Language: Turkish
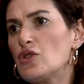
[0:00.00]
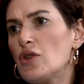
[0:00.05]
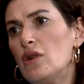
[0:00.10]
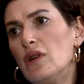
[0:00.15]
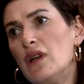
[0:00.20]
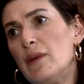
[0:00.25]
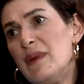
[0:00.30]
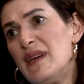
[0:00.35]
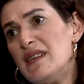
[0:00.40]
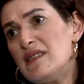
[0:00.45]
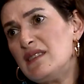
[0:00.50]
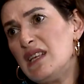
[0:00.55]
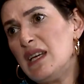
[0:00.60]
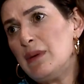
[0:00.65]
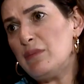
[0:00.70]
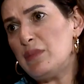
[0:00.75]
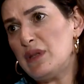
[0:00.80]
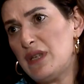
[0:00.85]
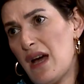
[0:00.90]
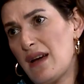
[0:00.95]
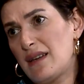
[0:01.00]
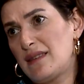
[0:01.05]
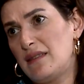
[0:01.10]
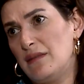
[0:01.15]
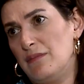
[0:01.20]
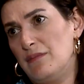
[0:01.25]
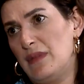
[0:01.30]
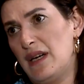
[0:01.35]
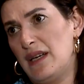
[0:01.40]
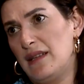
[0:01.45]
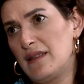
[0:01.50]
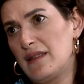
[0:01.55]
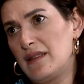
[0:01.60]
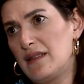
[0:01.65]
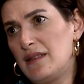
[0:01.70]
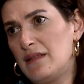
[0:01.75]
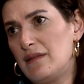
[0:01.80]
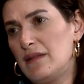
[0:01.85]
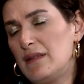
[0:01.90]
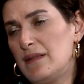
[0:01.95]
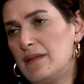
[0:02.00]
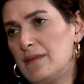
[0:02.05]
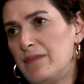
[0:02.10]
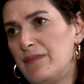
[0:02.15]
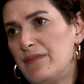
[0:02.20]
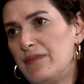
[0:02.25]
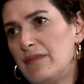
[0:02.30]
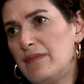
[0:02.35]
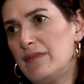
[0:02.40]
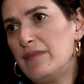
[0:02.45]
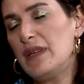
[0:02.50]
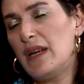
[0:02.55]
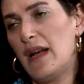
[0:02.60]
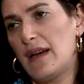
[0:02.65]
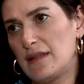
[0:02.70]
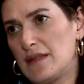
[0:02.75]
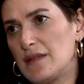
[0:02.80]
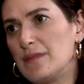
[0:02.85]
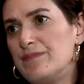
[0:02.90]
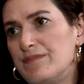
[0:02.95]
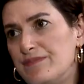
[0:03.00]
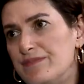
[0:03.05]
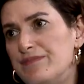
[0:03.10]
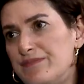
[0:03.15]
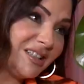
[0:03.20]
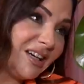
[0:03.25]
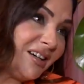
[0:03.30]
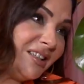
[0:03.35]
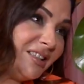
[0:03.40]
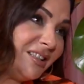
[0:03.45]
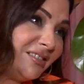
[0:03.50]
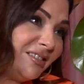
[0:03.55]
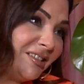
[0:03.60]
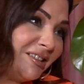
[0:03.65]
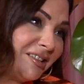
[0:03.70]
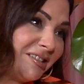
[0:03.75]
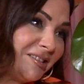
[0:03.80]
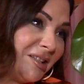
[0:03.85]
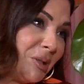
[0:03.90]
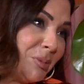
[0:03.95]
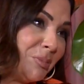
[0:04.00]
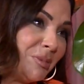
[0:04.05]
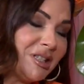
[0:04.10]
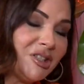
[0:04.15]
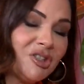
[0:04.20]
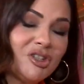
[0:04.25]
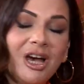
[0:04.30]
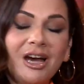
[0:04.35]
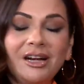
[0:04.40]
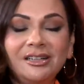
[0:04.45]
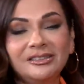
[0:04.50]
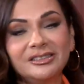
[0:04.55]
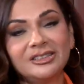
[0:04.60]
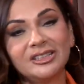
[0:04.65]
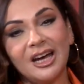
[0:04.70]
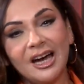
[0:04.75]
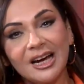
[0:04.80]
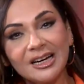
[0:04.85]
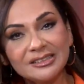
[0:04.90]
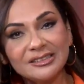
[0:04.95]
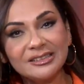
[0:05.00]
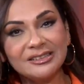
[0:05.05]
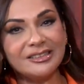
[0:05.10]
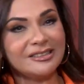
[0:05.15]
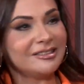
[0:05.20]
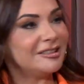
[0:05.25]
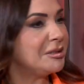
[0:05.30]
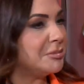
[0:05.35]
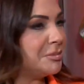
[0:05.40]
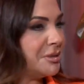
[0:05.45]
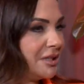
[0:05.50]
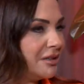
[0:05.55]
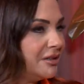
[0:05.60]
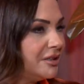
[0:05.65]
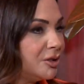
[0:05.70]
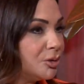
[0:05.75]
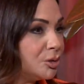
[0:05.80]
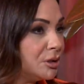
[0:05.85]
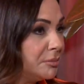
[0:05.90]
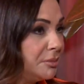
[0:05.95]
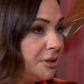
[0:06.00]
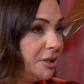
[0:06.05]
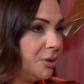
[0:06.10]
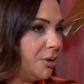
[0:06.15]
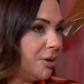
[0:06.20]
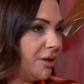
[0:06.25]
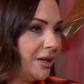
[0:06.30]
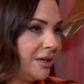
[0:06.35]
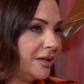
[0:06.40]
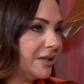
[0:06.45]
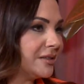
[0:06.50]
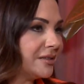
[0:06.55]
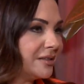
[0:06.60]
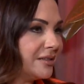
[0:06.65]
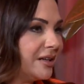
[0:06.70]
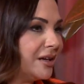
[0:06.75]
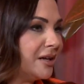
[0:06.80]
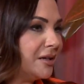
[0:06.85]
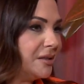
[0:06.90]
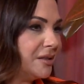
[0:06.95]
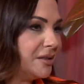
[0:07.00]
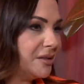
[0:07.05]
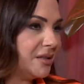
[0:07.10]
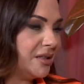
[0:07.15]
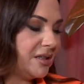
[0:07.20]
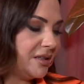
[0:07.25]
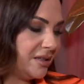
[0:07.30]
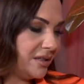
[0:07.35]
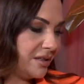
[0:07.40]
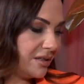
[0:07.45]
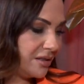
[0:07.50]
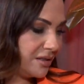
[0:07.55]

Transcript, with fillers: Sonra Aynen. mesleğimi bıraktım ben. Bazen bıraktım. işte hayır dediklerimiz şer, şer dediklerimiz evet, hayır olabiliyor evet, hayatta. Evet, evet,